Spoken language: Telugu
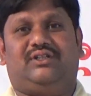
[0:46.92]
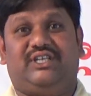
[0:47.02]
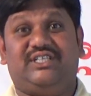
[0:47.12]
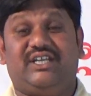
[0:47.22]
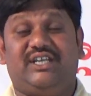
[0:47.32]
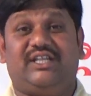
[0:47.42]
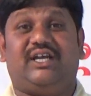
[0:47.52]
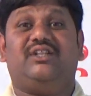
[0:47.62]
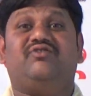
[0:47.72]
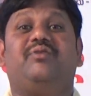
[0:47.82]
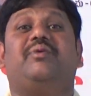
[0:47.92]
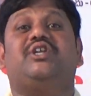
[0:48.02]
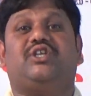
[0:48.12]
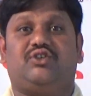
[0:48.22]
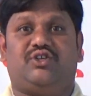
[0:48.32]
త్రిస్తరిత
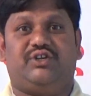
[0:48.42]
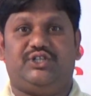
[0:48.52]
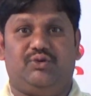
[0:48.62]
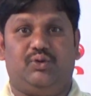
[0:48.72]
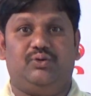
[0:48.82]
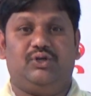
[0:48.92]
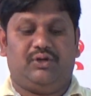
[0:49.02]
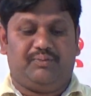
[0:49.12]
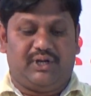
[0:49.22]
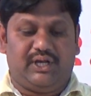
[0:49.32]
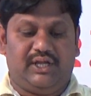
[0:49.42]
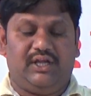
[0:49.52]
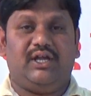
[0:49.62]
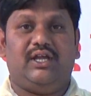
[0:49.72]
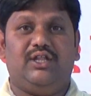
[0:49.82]
ద్విపారిశ్వాస జీవులు మరి
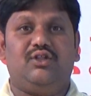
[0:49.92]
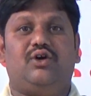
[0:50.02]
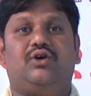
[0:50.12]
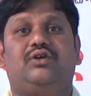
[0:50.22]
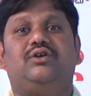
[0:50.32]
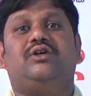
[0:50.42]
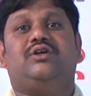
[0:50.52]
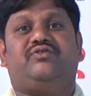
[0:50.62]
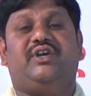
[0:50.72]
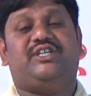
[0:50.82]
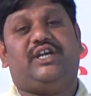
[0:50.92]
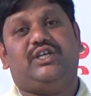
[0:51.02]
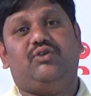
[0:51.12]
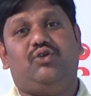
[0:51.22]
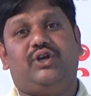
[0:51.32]
ఇందులో
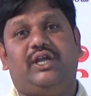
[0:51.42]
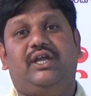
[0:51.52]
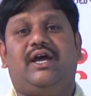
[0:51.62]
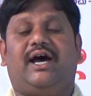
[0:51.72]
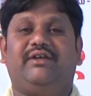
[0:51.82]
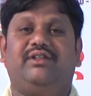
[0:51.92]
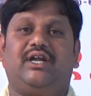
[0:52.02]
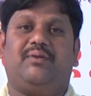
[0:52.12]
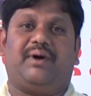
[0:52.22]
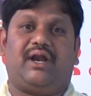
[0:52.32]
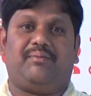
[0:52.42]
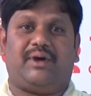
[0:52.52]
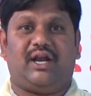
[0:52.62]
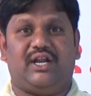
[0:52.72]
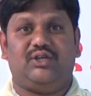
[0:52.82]
స్వేచ్ఛాజీవులు ఉన్నాయి అదేవిధంగా పర
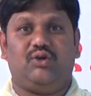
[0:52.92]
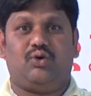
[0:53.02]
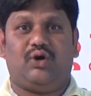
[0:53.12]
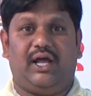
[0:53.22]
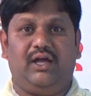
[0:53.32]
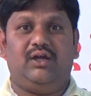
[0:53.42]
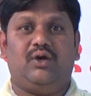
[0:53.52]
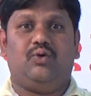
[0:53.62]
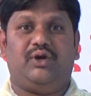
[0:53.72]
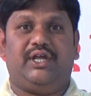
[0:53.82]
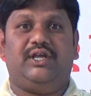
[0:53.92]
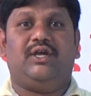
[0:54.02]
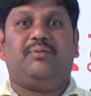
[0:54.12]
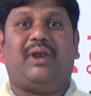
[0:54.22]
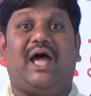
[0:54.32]
పరాణజీవులు కూడా ఉన్నాయి
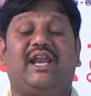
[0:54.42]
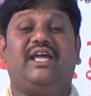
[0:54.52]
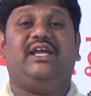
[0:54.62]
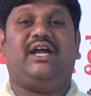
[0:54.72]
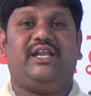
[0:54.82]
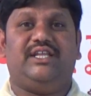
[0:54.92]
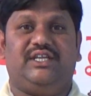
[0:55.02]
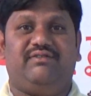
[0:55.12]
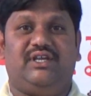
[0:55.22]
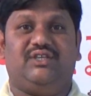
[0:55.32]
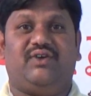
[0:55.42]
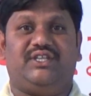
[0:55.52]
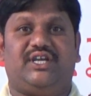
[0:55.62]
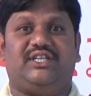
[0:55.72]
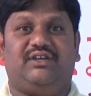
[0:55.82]
ప్లానేరియా అనే జీవి
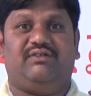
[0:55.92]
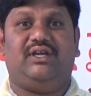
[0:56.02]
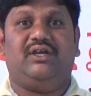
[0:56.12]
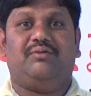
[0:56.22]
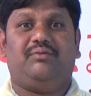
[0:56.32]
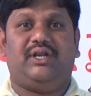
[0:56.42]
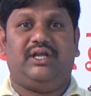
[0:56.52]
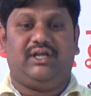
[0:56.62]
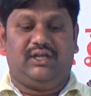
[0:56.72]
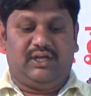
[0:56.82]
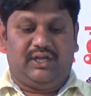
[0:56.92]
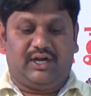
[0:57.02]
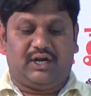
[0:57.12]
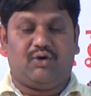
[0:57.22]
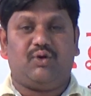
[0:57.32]
స్వేచ్ఛాజీవి మరి
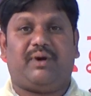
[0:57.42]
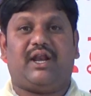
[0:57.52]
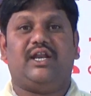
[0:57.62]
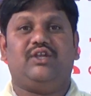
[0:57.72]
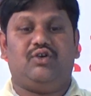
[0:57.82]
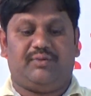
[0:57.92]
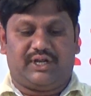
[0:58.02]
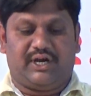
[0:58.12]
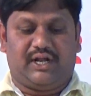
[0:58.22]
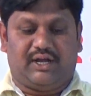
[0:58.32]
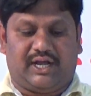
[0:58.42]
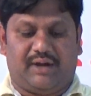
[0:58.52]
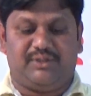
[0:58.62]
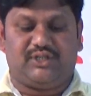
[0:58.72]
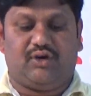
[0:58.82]
ఇక్కడ రెండు పరాణజీవులు మనకి ఇక్కడ
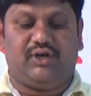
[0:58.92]
కనిపిస్తూ